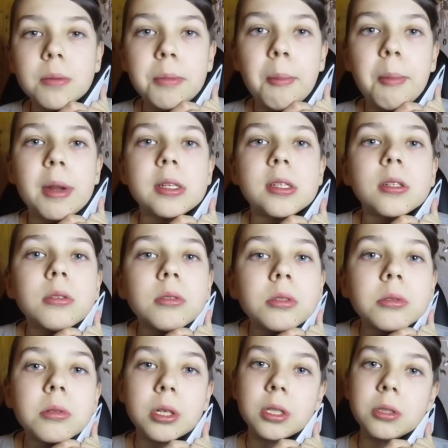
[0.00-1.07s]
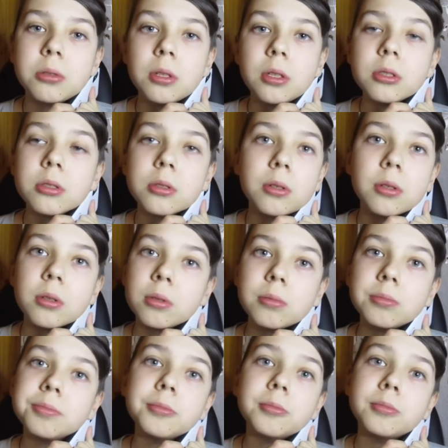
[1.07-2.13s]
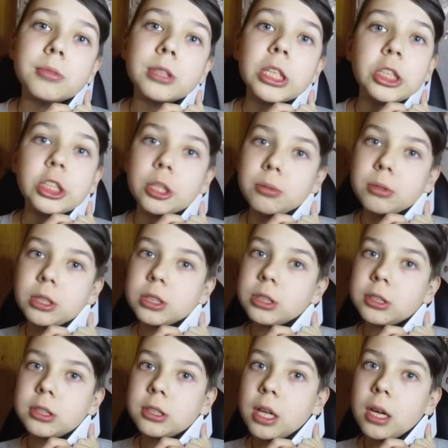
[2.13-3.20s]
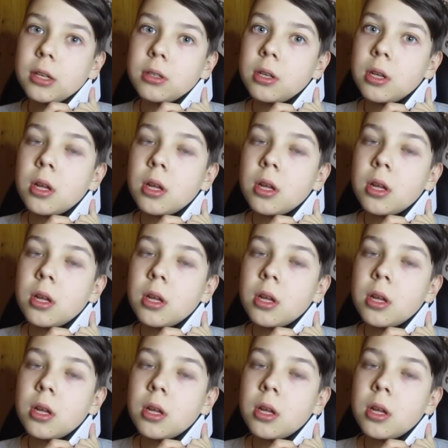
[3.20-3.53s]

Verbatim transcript: попросила ускорить голос, но зачем, я не знаю.